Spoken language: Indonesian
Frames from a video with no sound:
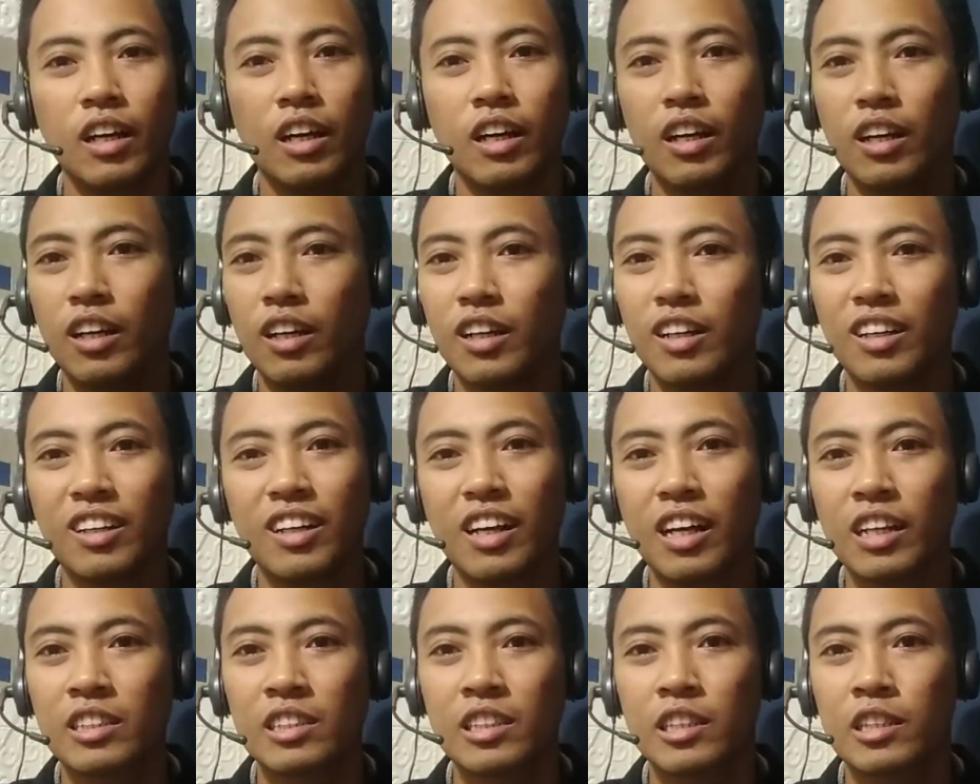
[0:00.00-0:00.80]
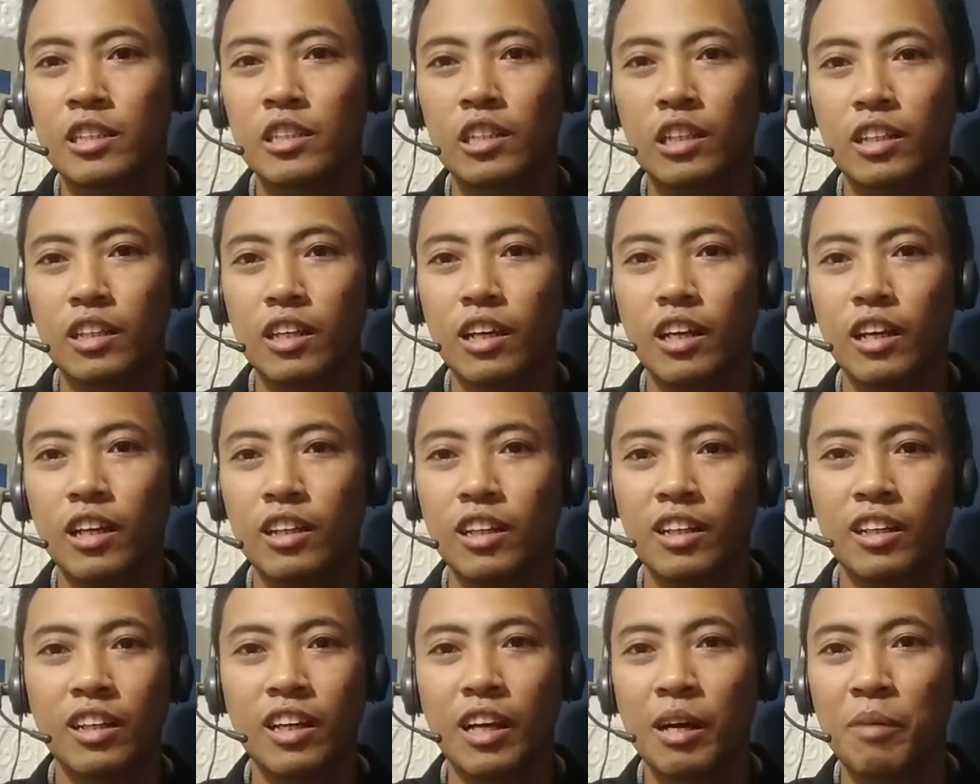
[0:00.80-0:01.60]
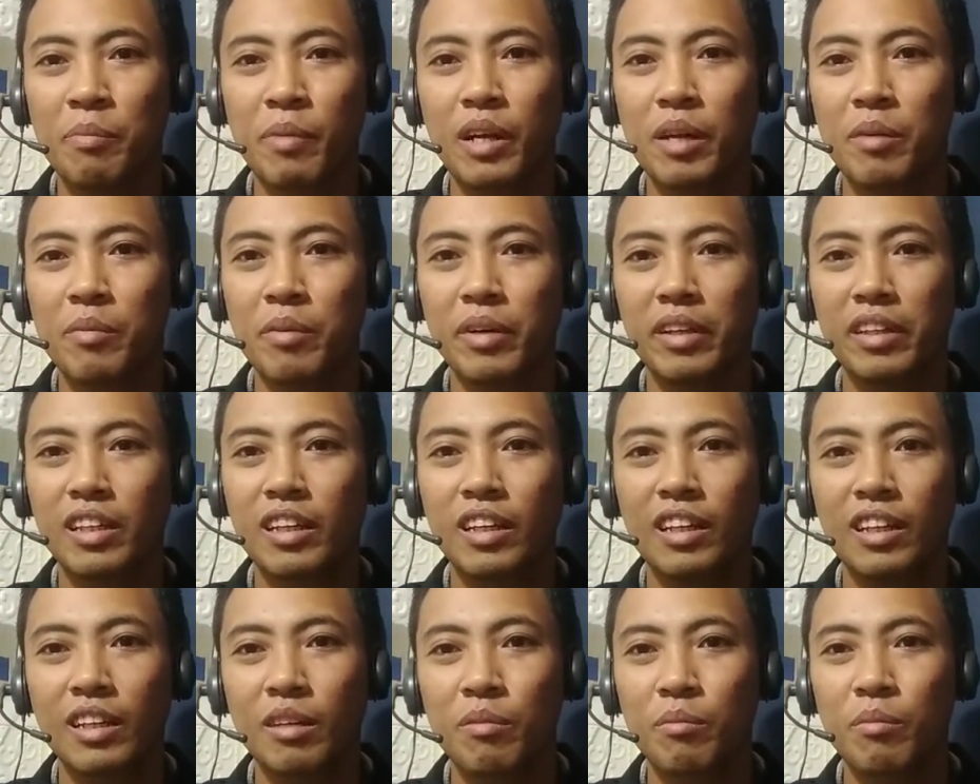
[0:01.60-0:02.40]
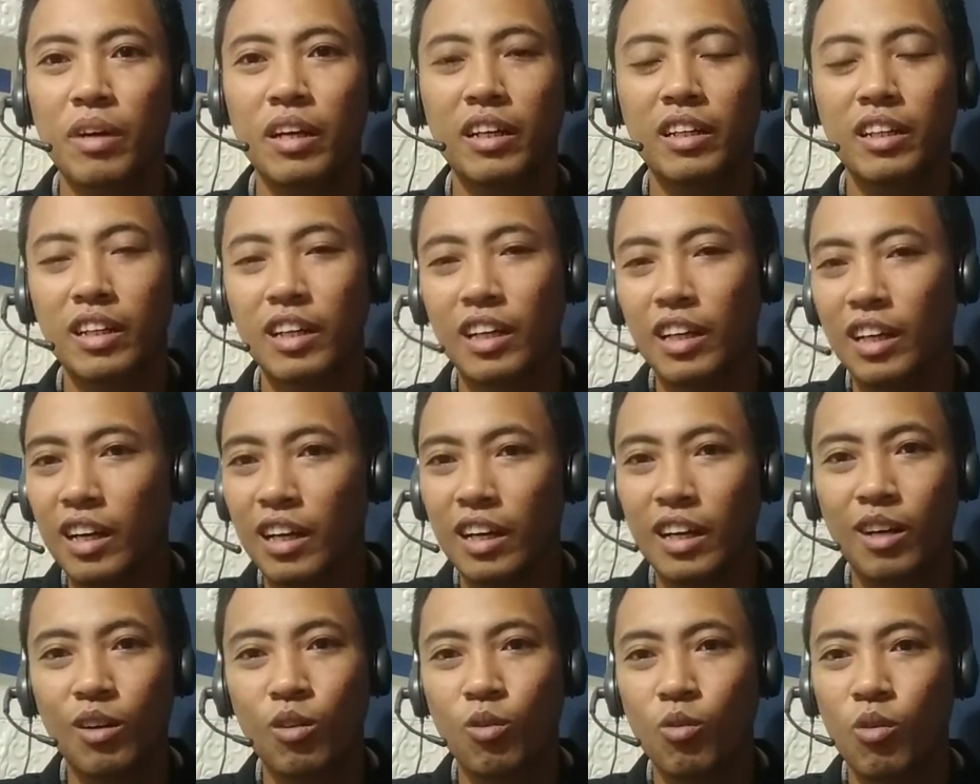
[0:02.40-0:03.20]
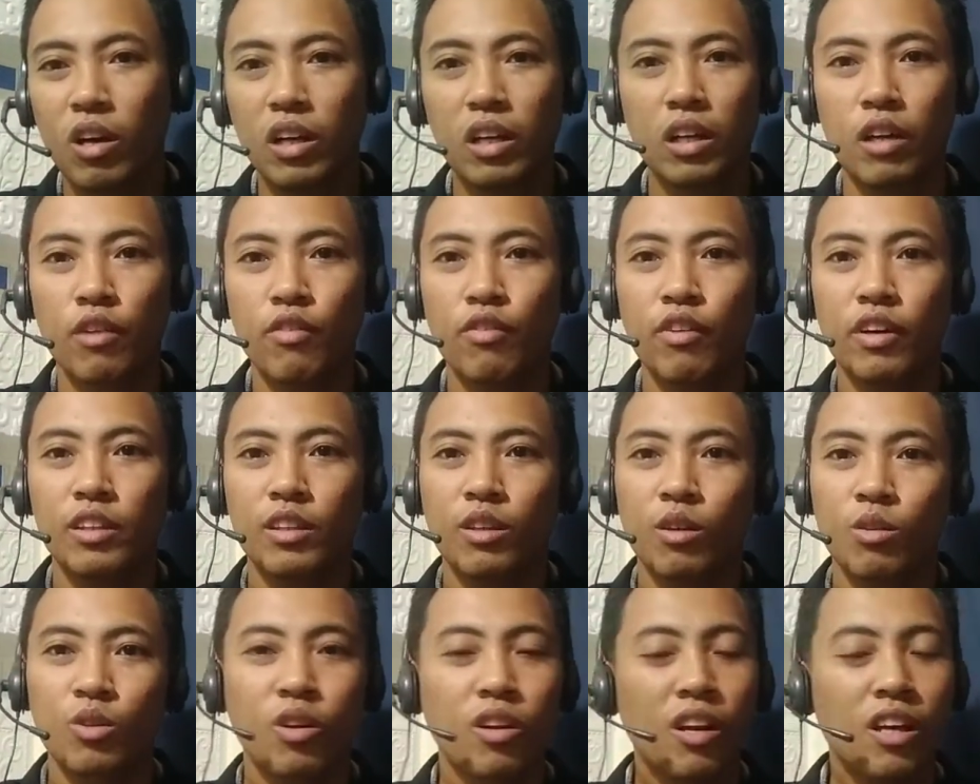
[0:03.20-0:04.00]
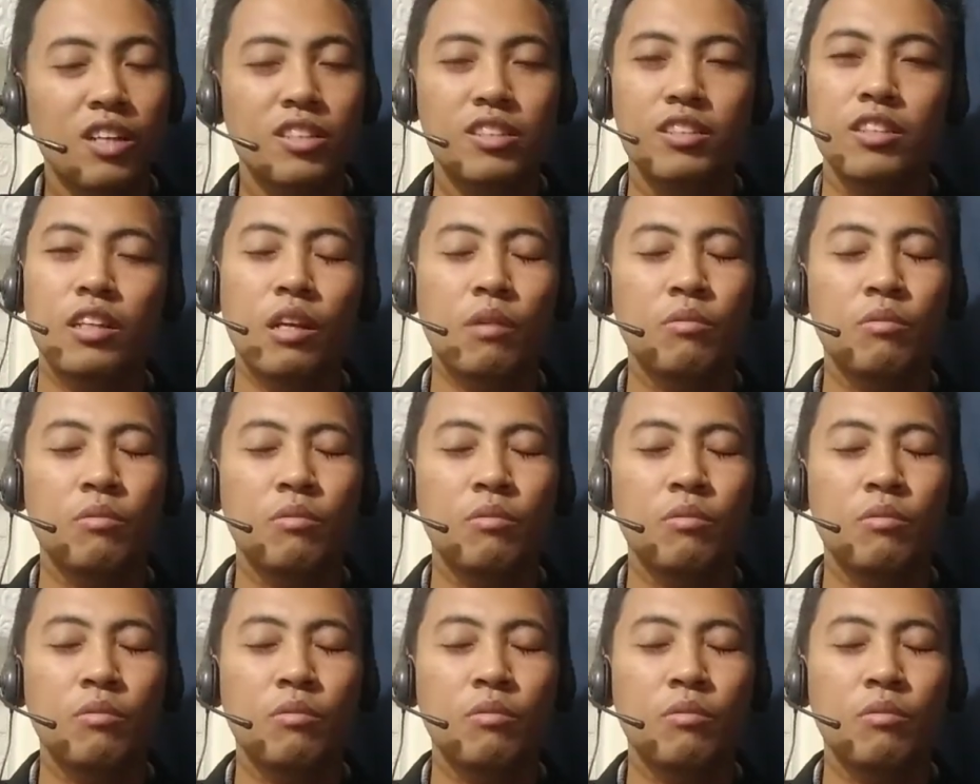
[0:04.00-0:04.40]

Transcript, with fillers: uh, aksi eh, apa namanya lembaga wakaf atau donasi dan